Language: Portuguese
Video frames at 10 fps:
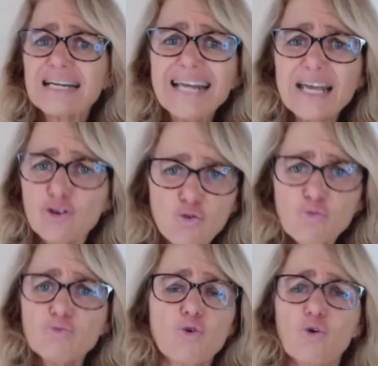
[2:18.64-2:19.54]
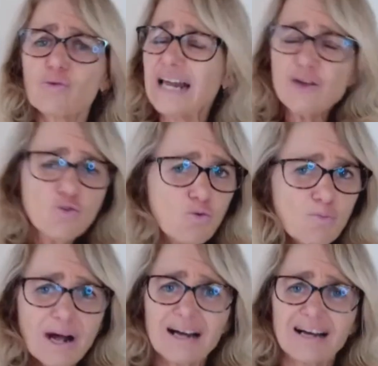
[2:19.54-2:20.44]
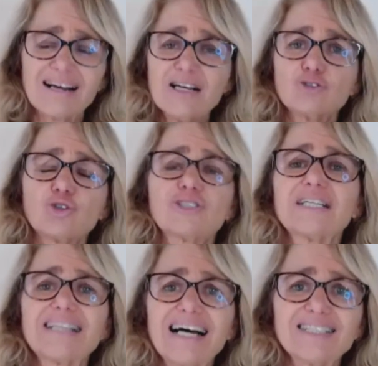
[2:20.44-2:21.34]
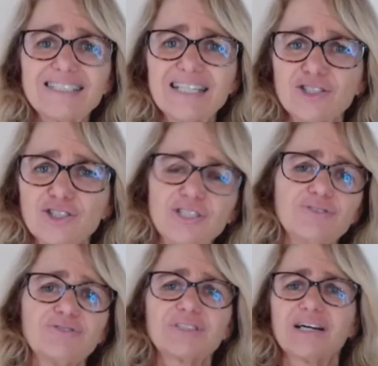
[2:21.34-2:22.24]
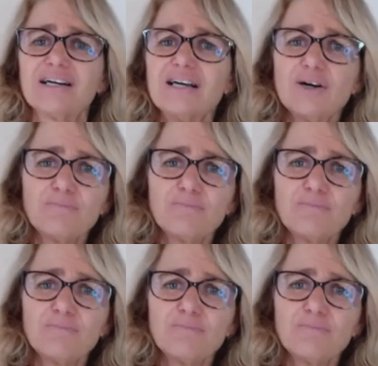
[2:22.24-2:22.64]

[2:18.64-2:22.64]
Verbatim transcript: Nenhum, nenhuma sociedade científica,